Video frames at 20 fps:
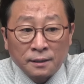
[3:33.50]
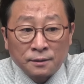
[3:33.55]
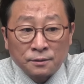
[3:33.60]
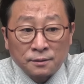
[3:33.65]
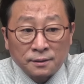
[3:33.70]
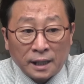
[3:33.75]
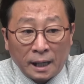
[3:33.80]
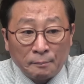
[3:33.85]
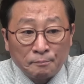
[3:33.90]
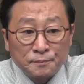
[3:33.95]

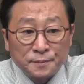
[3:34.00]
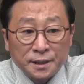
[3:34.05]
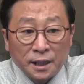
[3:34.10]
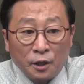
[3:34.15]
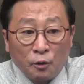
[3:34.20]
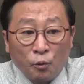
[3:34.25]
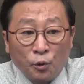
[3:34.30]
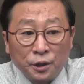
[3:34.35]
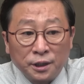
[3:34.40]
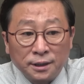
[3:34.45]

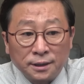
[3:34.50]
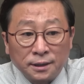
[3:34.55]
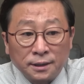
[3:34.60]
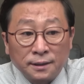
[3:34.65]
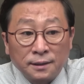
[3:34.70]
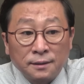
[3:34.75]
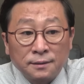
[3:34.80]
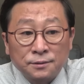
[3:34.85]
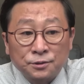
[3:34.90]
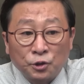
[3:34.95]
감사원이
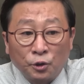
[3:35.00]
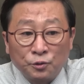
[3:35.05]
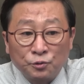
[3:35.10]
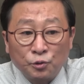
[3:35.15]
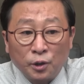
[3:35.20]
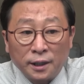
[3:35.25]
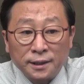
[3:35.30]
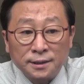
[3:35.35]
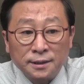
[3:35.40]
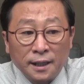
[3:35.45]

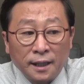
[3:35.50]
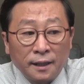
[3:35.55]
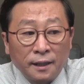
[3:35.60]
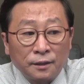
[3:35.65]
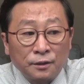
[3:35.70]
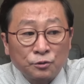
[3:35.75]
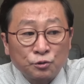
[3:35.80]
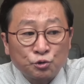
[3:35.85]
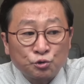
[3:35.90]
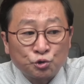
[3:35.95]
선관위의
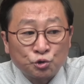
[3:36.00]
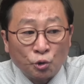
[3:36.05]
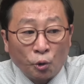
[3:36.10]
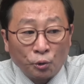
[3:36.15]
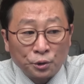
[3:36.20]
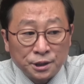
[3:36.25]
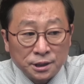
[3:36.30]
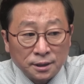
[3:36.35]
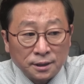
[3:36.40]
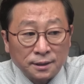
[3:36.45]

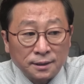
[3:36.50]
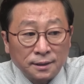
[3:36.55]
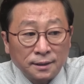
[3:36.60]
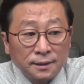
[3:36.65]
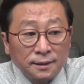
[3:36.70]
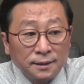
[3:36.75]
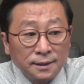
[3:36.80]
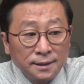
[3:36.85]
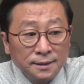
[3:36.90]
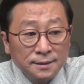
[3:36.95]
조직,
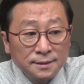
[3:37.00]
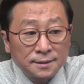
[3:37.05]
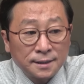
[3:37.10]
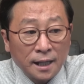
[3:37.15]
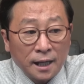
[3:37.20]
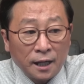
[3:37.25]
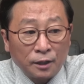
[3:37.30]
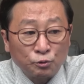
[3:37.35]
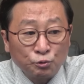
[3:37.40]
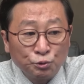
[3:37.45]

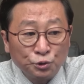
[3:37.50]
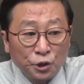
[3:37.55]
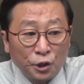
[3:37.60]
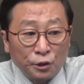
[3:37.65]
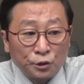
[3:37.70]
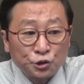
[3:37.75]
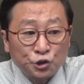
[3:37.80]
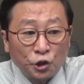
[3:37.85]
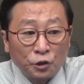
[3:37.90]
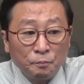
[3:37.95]
인사
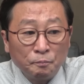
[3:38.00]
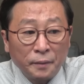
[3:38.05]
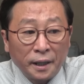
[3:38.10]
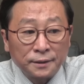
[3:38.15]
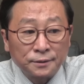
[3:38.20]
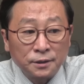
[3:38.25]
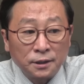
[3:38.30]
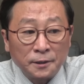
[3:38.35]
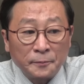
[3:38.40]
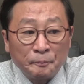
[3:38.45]
운영
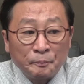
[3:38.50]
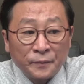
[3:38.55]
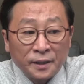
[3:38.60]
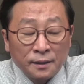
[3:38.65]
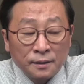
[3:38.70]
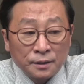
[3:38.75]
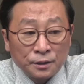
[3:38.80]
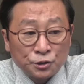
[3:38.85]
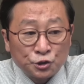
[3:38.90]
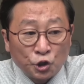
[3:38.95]
전반을
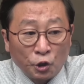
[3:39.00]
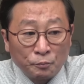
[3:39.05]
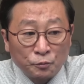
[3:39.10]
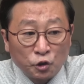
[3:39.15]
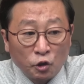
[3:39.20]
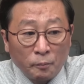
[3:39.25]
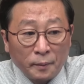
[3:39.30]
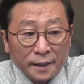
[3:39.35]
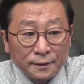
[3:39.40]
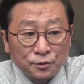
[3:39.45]

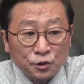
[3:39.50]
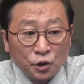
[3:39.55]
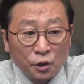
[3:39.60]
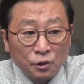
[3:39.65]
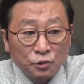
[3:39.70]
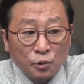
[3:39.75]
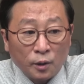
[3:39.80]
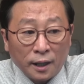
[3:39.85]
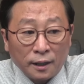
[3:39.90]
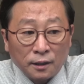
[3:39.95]
점검한
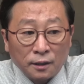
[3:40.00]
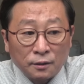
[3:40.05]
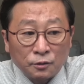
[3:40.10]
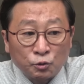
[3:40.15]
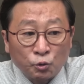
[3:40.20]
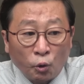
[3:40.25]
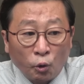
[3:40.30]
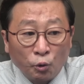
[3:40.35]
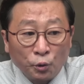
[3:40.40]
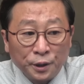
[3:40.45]
결과
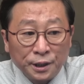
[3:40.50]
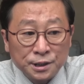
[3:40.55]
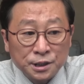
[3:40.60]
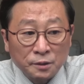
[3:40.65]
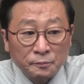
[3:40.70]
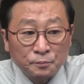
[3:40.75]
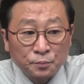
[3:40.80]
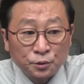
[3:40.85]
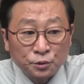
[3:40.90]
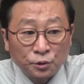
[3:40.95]

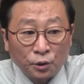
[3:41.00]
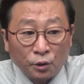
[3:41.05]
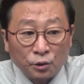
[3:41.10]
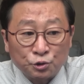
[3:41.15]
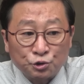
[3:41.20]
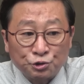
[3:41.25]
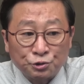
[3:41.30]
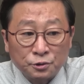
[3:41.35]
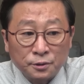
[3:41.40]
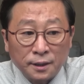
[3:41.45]
고위직부터
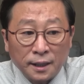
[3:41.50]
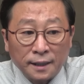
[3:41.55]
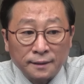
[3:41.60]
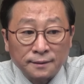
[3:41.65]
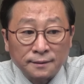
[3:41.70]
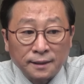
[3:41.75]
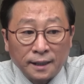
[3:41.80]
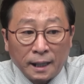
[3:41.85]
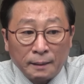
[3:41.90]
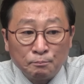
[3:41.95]

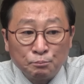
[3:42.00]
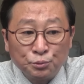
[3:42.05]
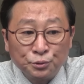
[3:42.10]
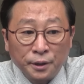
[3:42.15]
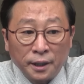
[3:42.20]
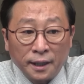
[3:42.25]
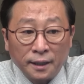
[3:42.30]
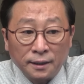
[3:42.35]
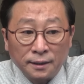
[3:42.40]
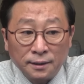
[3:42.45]
중간
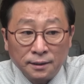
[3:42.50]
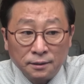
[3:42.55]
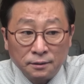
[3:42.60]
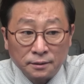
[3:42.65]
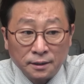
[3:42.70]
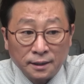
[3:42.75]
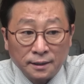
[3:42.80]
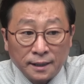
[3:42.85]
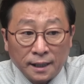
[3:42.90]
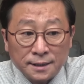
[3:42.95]
간부에
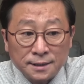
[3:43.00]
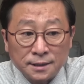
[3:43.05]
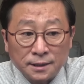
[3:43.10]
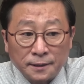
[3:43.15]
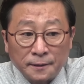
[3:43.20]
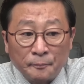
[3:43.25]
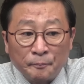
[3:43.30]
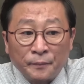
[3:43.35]
이르기까지